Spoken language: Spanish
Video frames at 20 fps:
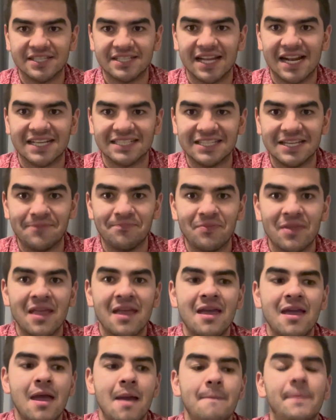ser así.
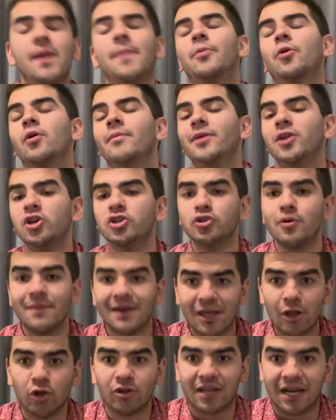Pero por lo menos yo me
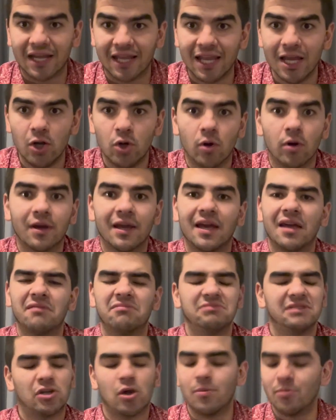quedo tranquilo, que
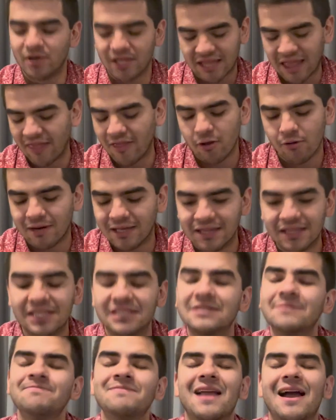como te digo
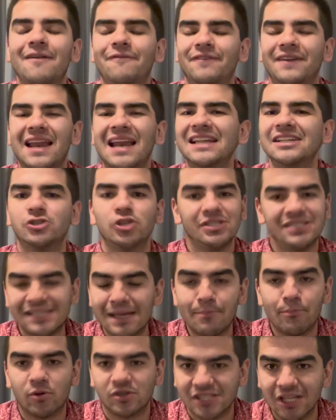antes, al final estoy
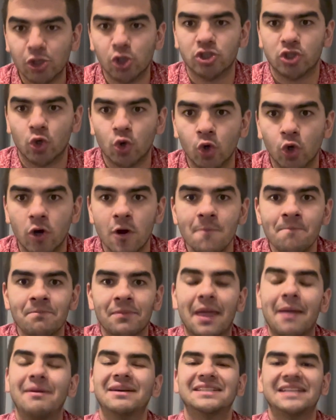100% seguro
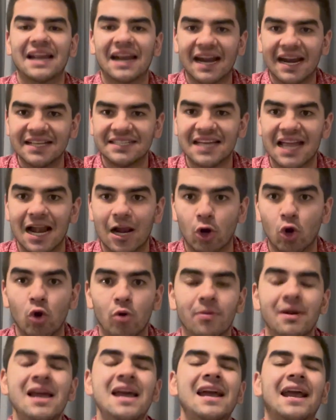que vas a regresar al
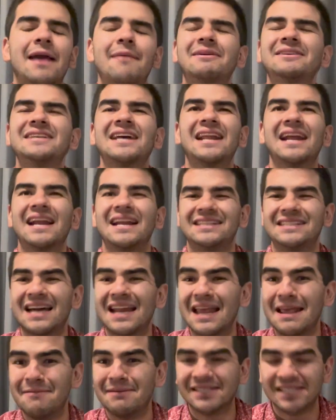club, que vas a
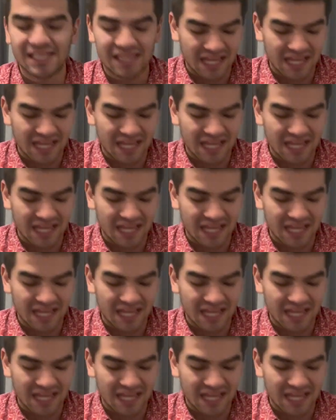regresar y vas a